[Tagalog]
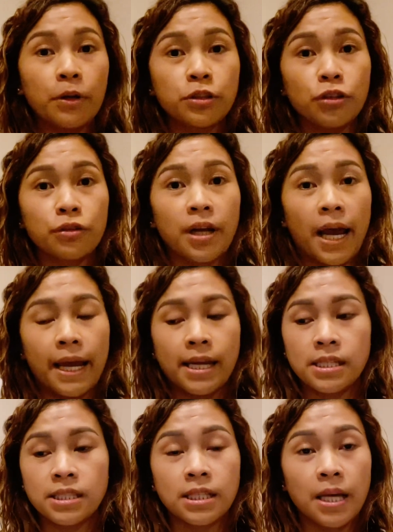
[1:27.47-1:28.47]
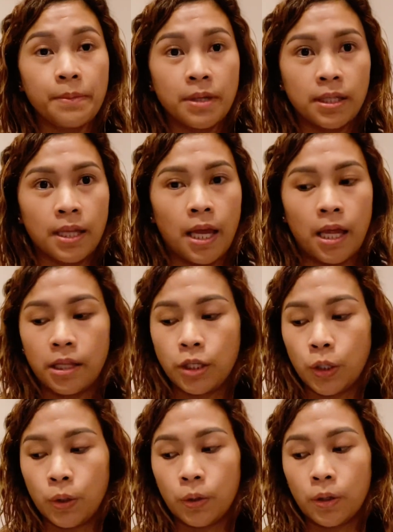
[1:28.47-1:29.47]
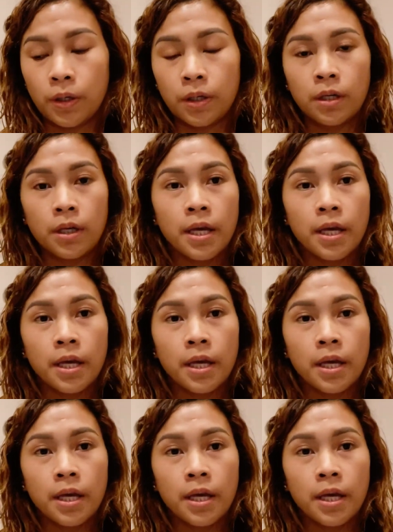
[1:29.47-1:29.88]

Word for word: ko to guys, gamitin yung